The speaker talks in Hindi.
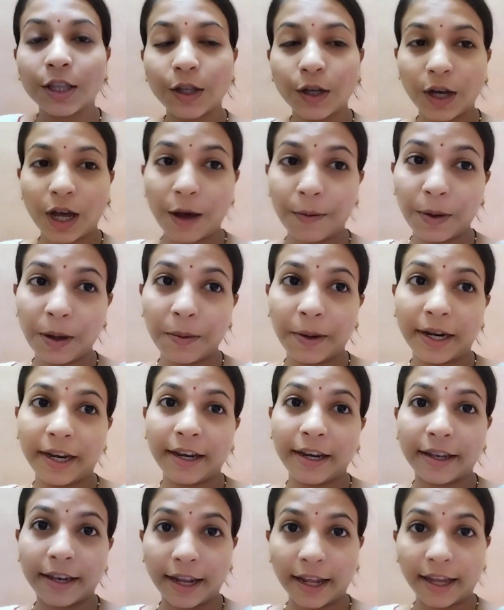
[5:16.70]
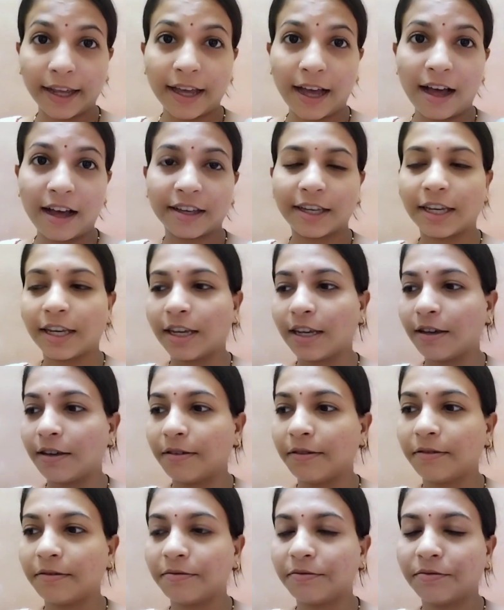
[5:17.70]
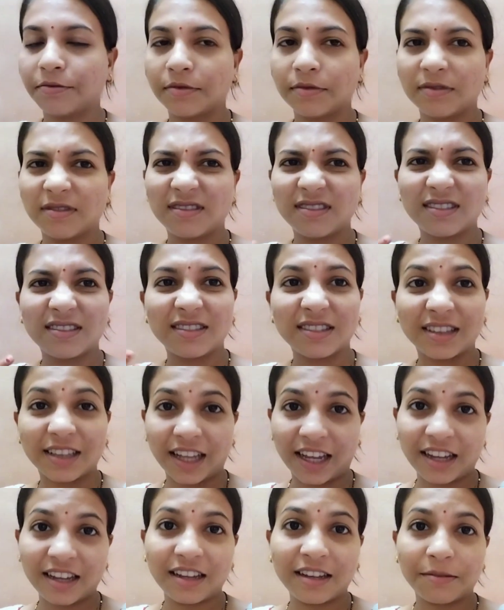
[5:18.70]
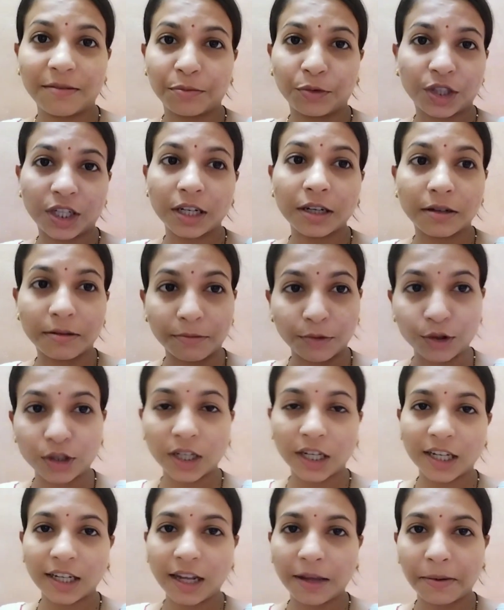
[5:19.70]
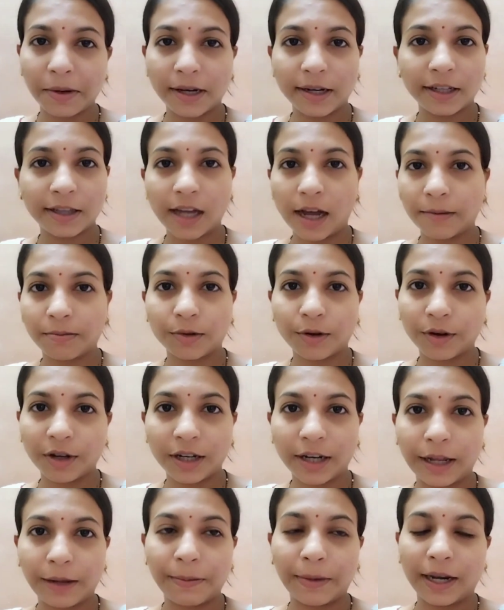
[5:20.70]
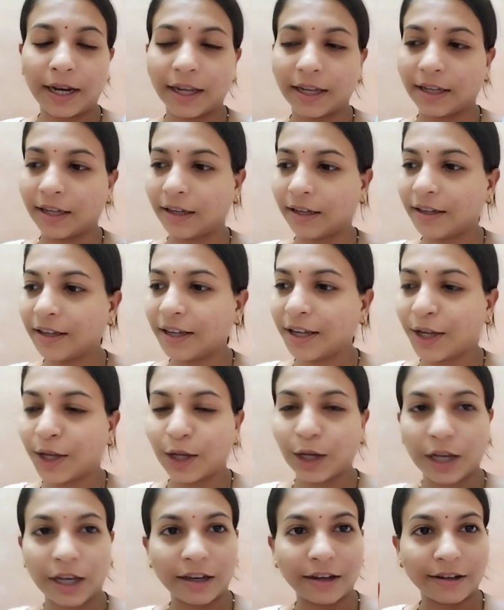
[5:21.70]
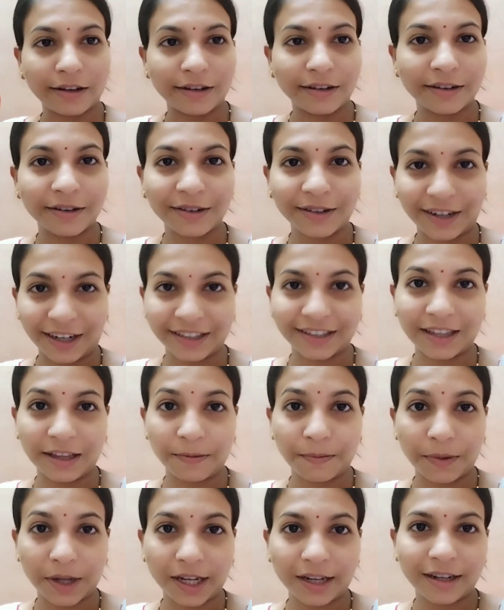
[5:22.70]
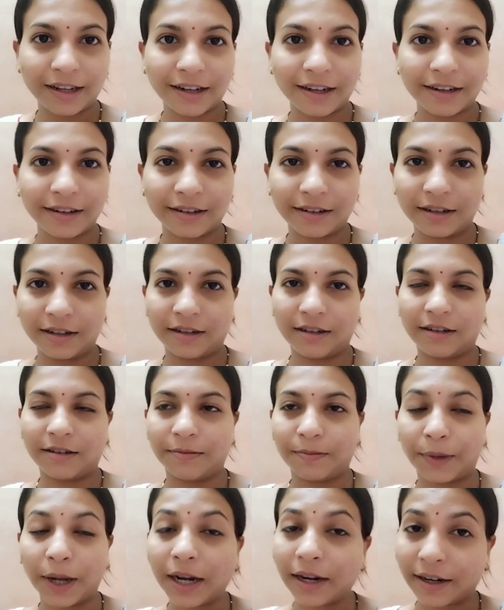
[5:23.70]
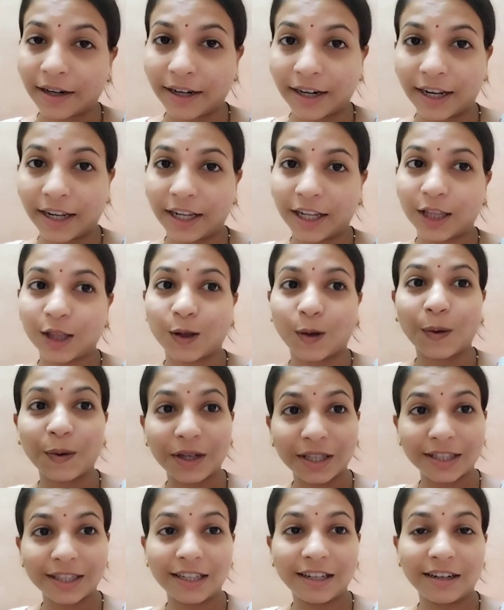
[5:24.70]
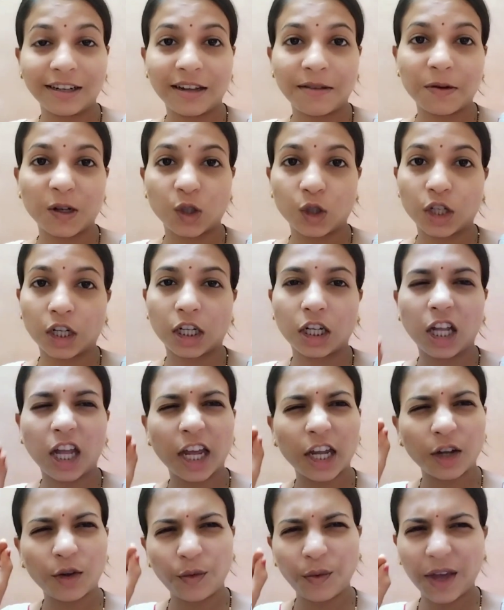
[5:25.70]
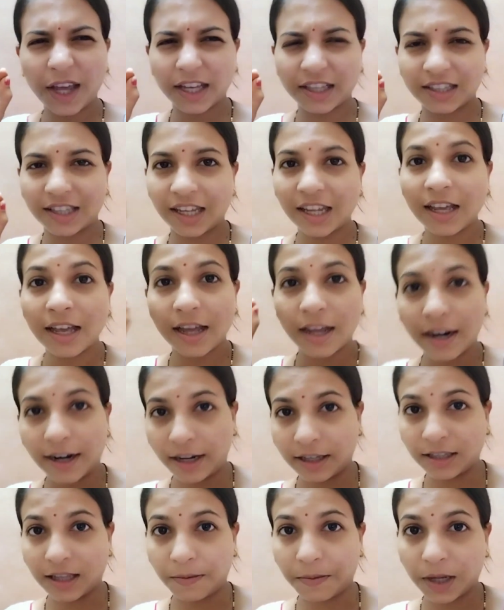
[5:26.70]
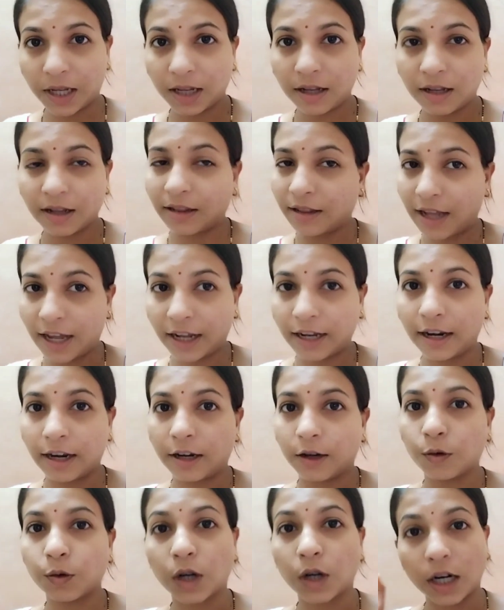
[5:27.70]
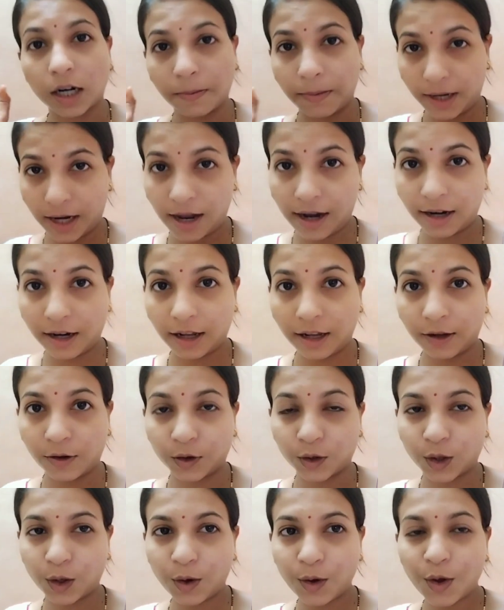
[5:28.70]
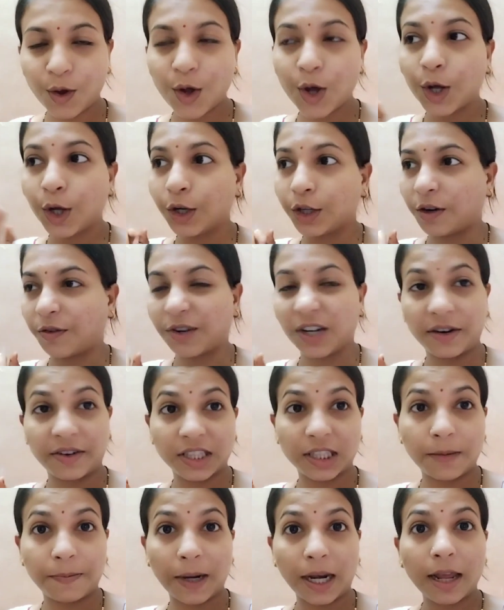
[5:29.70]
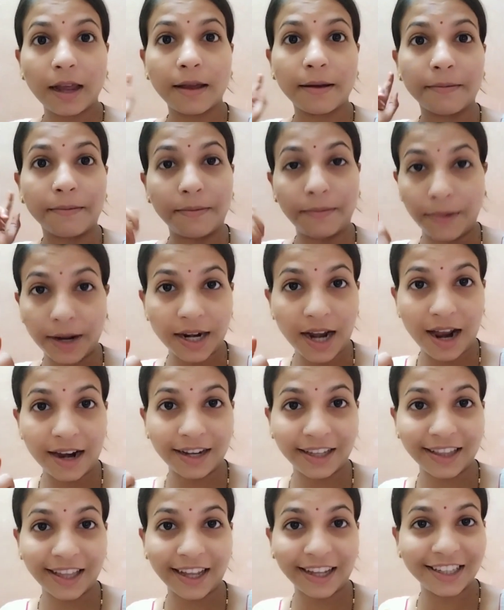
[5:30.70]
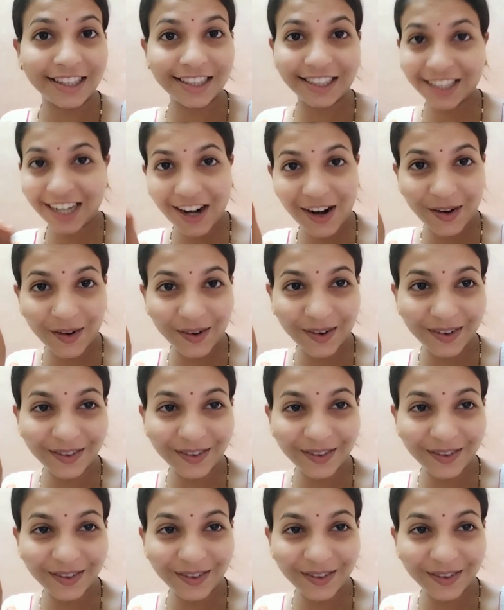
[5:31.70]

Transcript: तो अभी मैंने देखा कि नहीं मुझे मुझे ही नहीं मिल रही तो आपको ही नहीं मिलेगी रेसिपी भेल रगड़ी की तो इसलिए मैंने सोचा कि एक क्विक सी रेसिपी दे ही देती हूँ अगर बना रही हूँ तो तो फटाफट से पहले बना लेते हैं चलो